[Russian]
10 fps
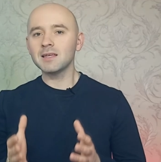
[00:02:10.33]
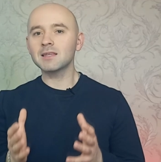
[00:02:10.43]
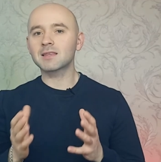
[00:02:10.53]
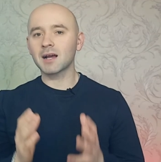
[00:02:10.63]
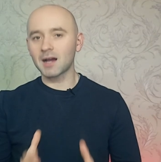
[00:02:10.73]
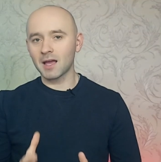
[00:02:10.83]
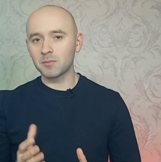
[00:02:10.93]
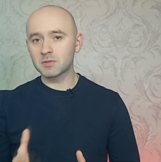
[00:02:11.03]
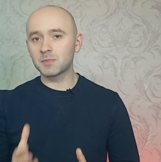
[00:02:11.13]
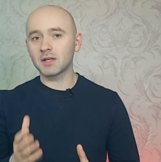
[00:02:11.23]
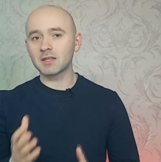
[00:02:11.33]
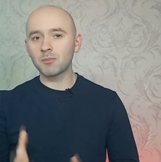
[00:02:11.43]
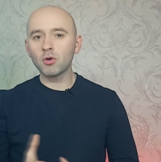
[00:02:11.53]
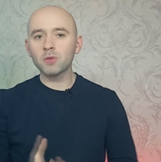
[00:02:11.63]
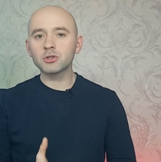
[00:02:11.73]
И такая бесплатная
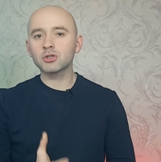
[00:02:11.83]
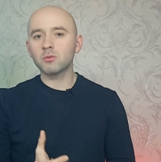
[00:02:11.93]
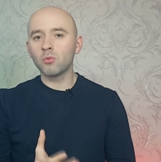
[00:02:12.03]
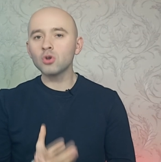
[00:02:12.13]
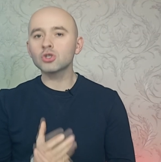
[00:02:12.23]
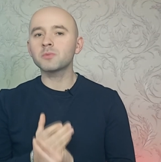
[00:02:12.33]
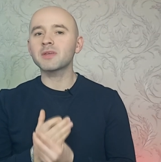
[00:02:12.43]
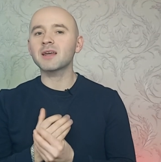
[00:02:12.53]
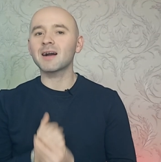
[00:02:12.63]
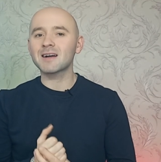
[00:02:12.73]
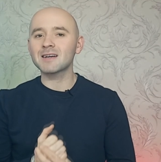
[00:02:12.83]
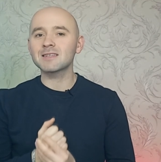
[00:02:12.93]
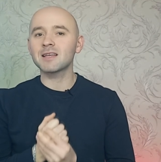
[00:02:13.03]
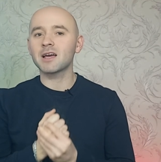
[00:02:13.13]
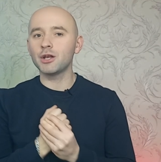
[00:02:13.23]
помощь может быть оказана